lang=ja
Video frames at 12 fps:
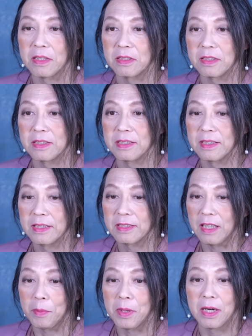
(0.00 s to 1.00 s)

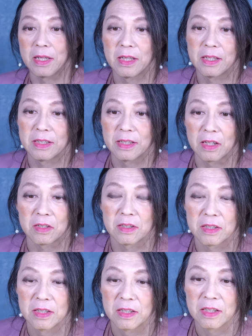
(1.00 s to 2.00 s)
食べられな
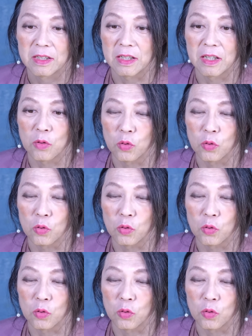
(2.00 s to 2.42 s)
か